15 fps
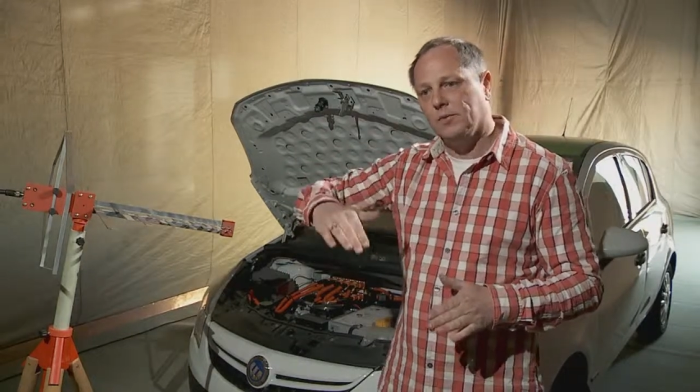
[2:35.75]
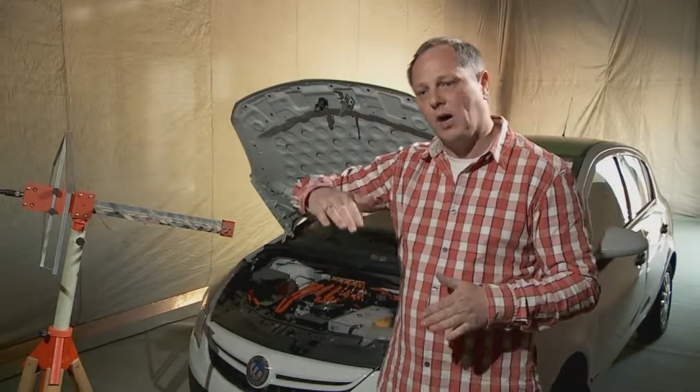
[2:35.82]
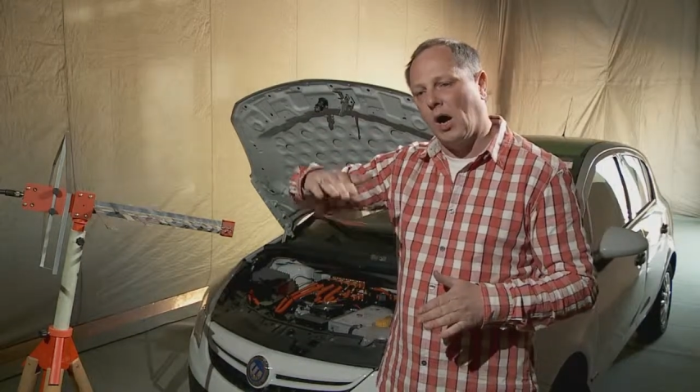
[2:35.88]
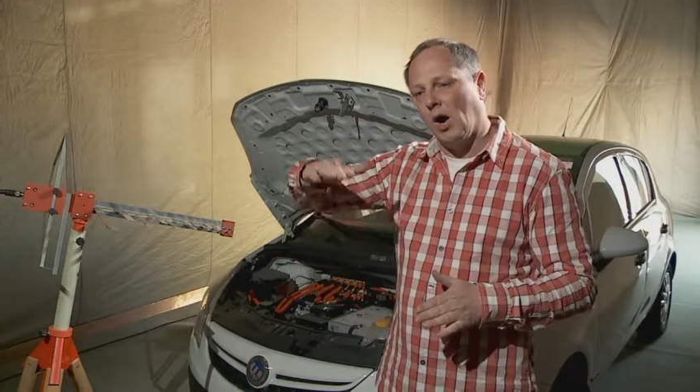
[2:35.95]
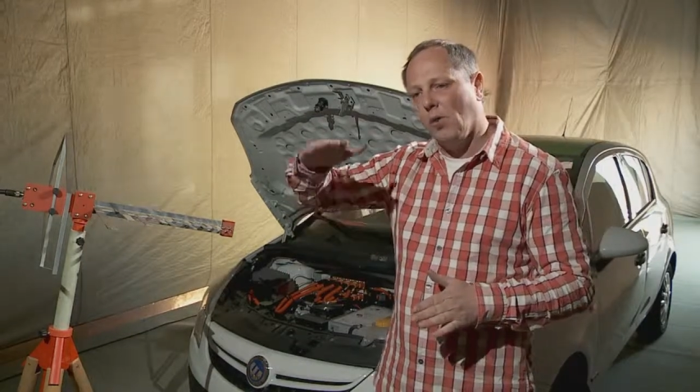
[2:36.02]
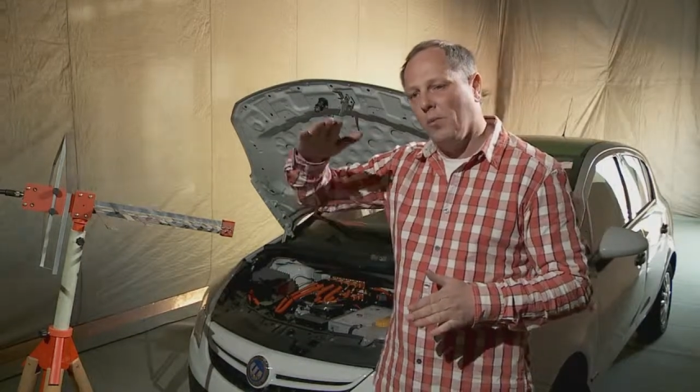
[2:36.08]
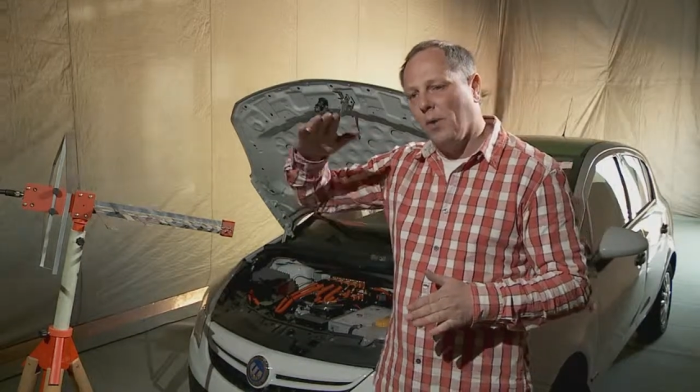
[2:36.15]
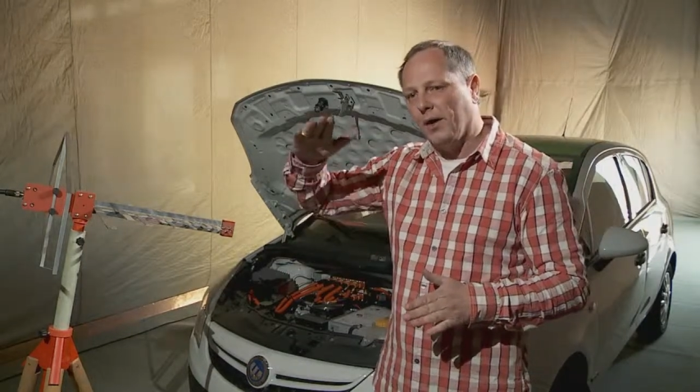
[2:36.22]

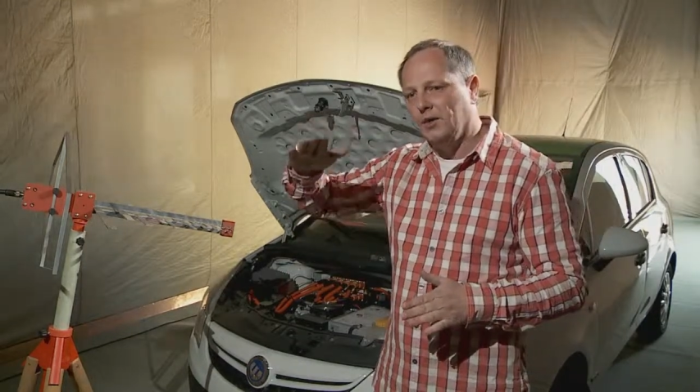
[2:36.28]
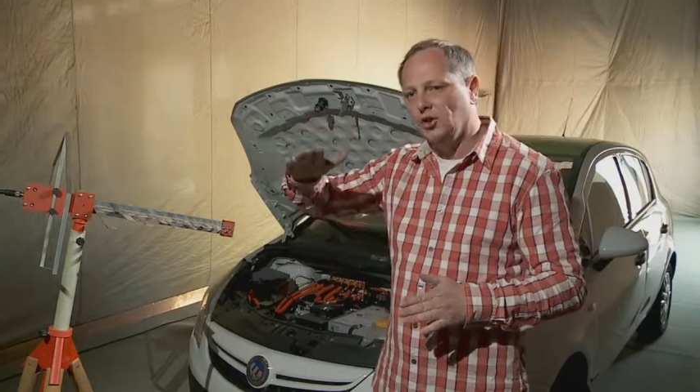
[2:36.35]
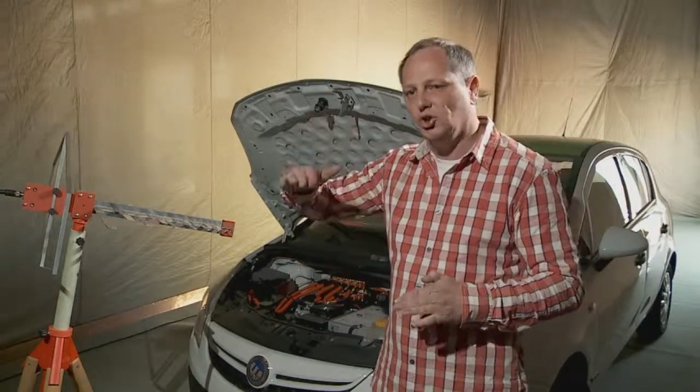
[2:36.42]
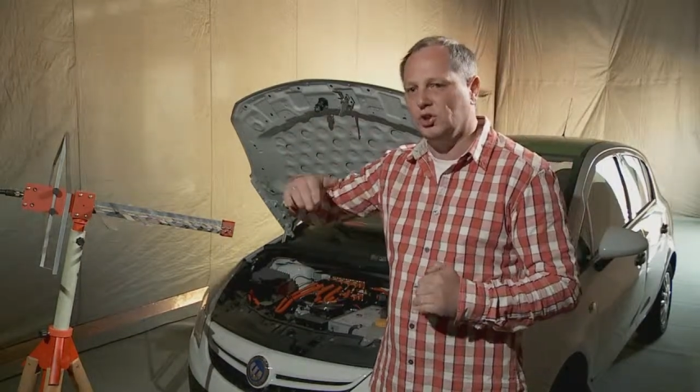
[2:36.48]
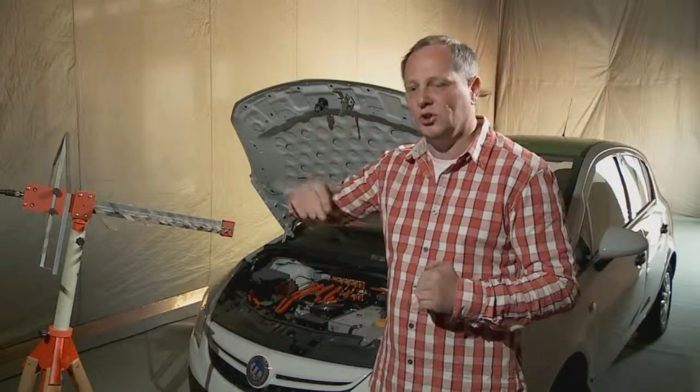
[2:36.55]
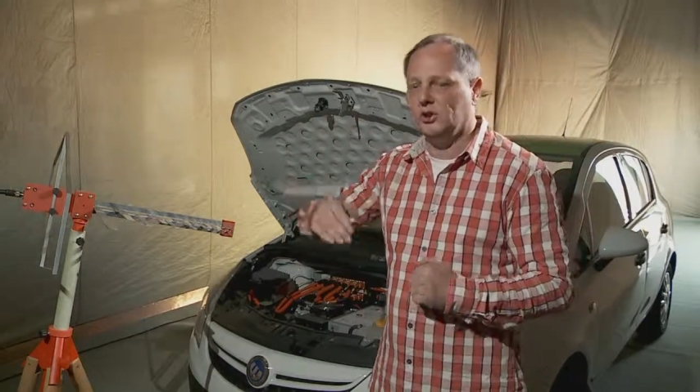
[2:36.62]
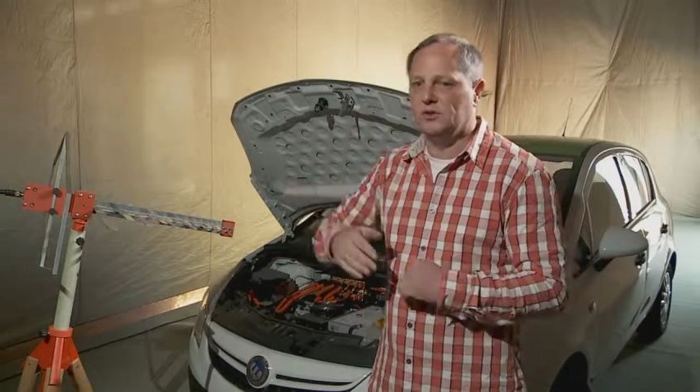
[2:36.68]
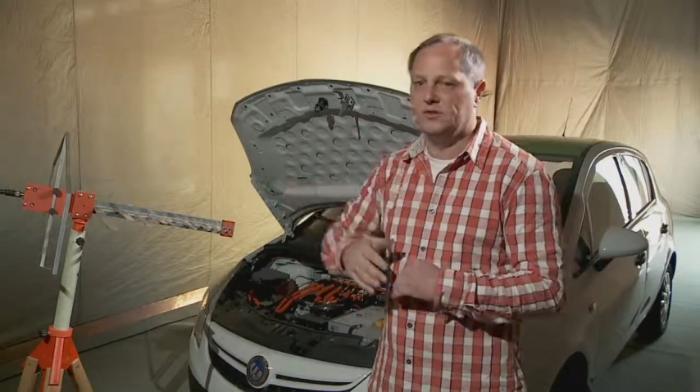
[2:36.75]
Raum eine
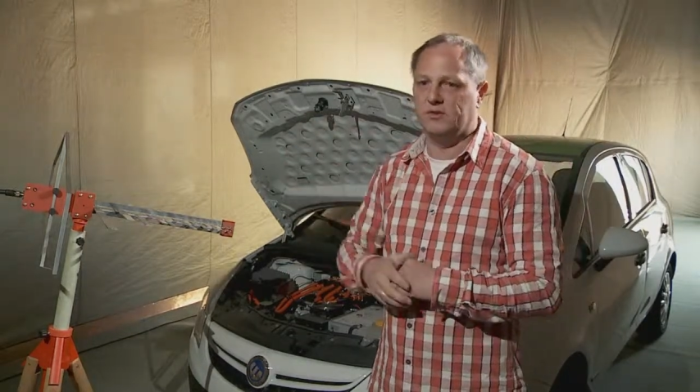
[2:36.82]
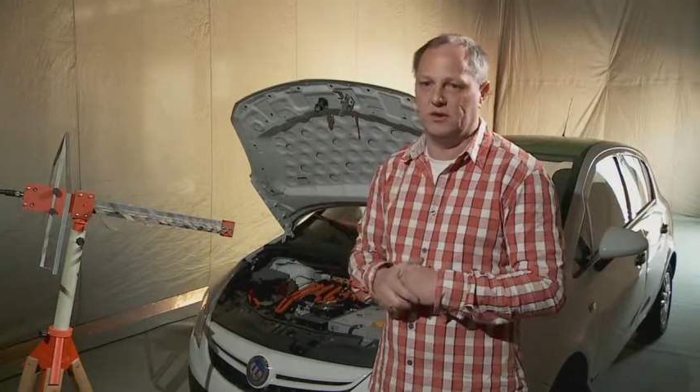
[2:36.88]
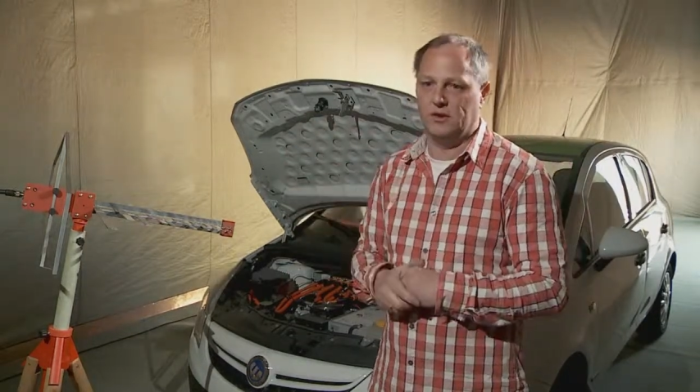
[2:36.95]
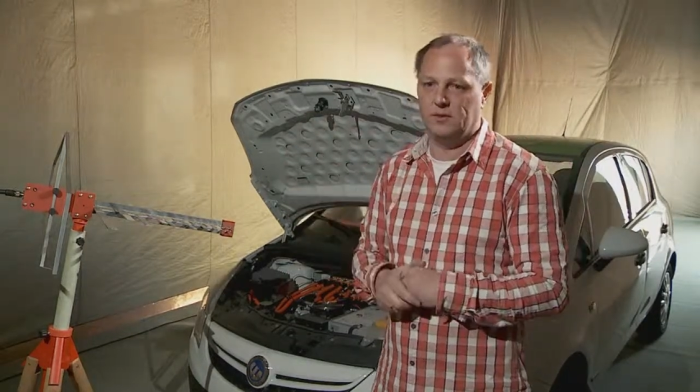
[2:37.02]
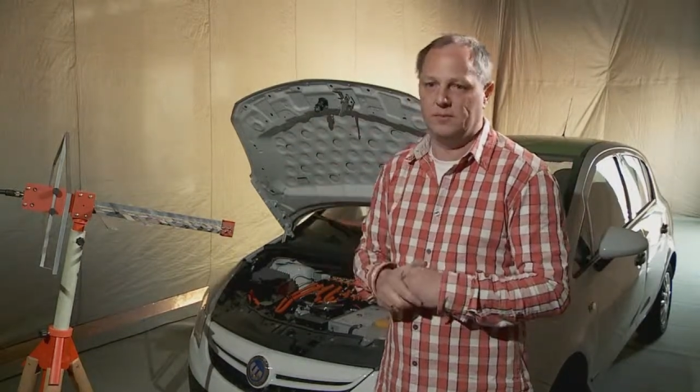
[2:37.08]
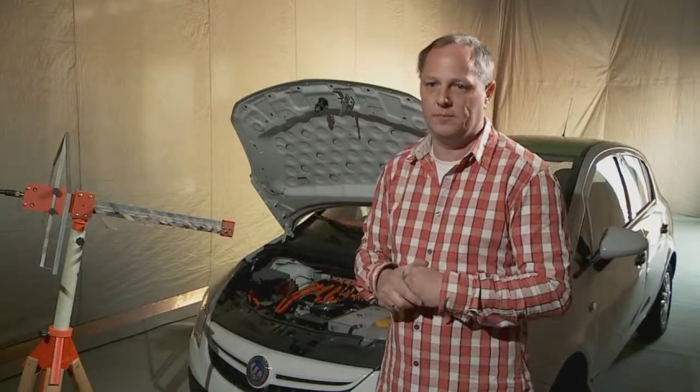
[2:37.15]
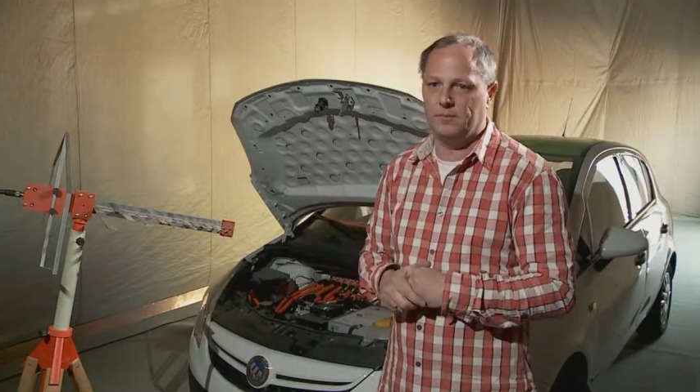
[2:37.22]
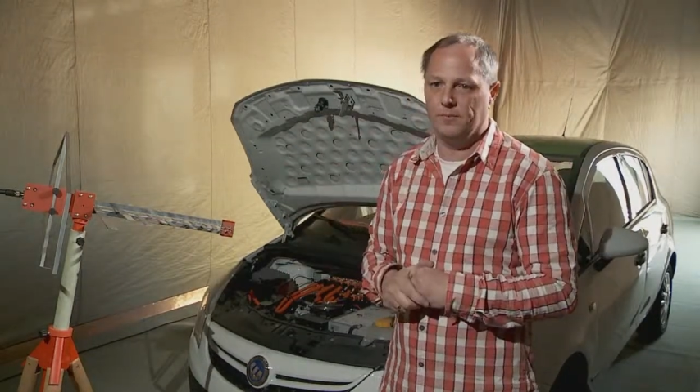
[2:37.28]
stehende Welle.